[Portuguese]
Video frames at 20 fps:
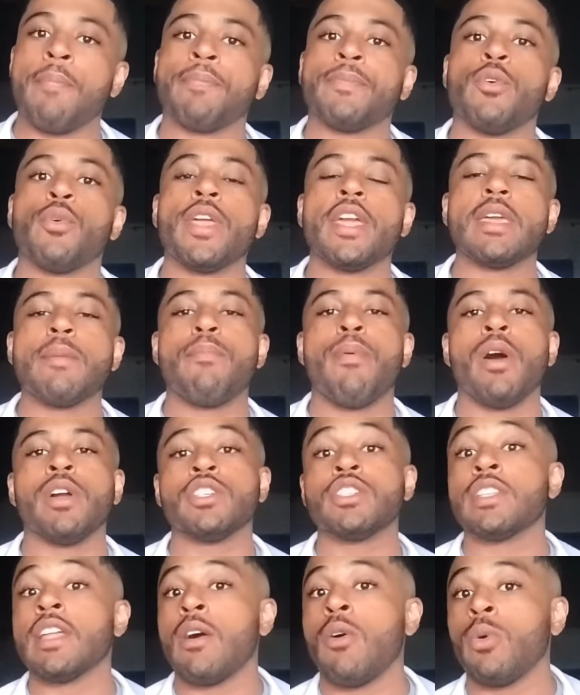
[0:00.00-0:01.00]
o que, que pode
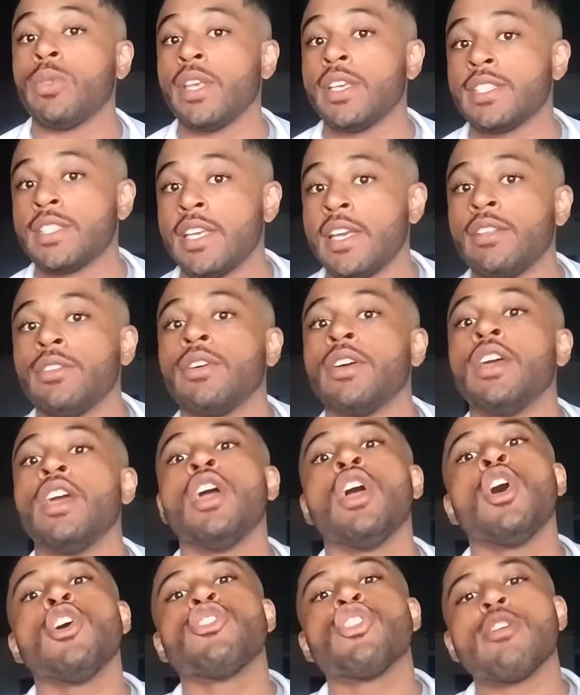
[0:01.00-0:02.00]
estar acontecendo?
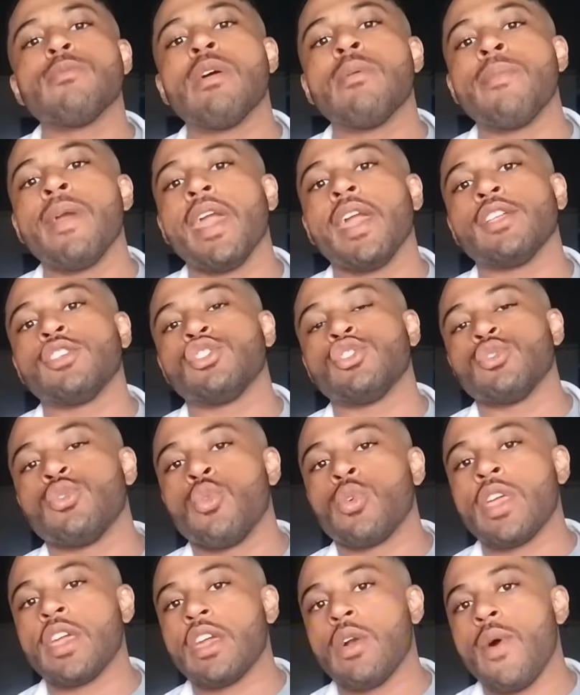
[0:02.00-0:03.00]
Normalmente, o que,
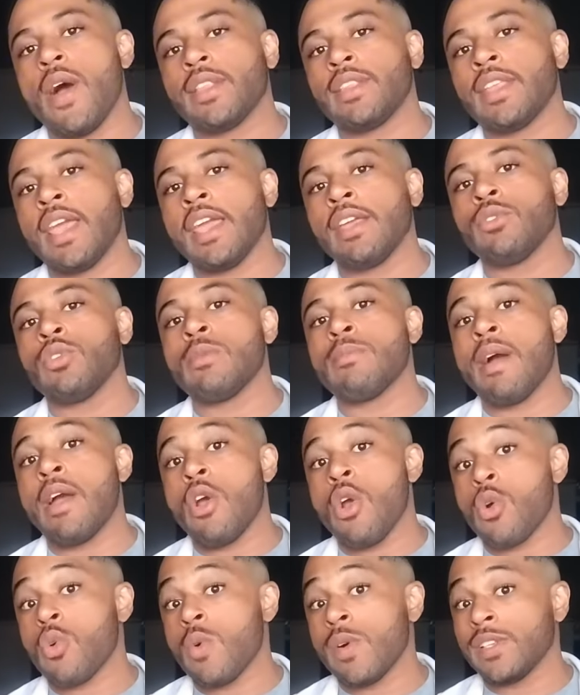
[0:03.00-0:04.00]
que eu atendo em maior
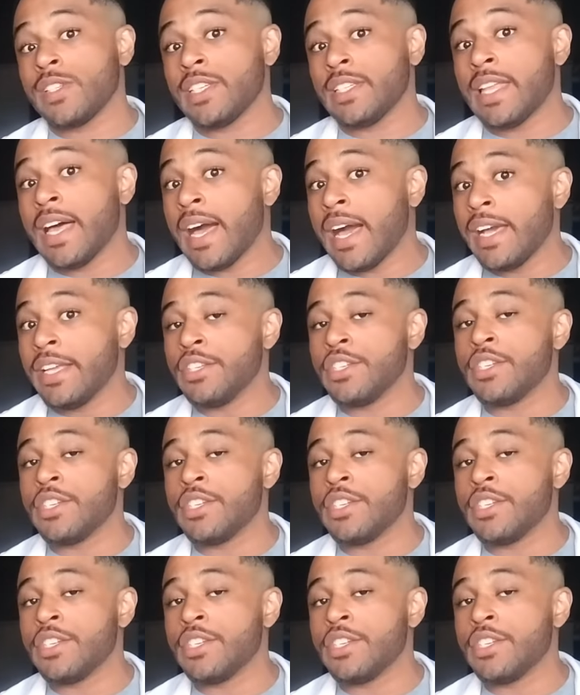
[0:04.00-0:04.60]
quantidade?